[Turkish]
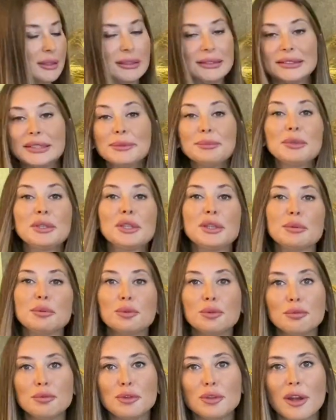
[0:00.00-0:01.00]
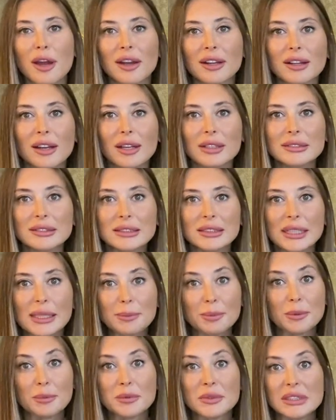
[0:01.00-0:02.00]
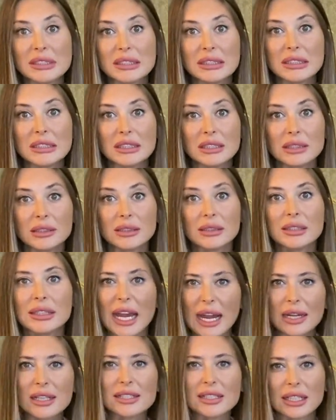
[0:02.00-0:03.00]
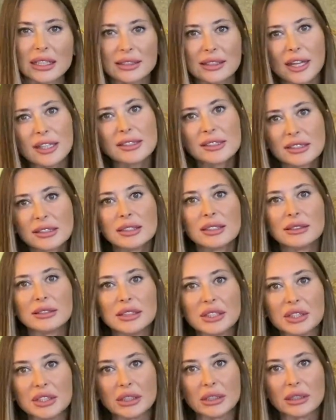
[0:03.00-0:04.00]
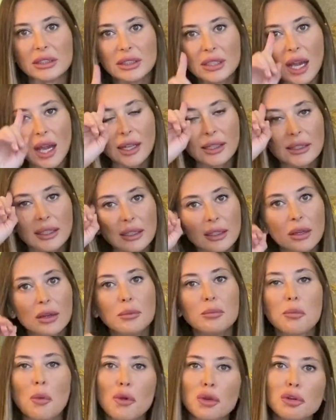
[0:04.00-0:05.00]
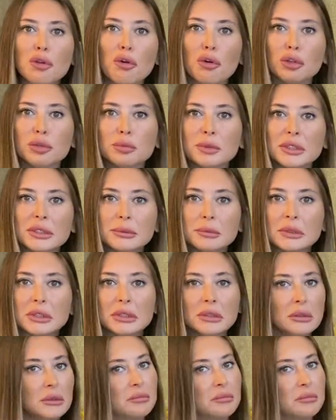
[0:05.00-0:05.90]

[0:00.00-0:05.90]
Tabii ki bu mülakat hepimiz için gerçekten sıra dışı. Yani böyle olmalı mı?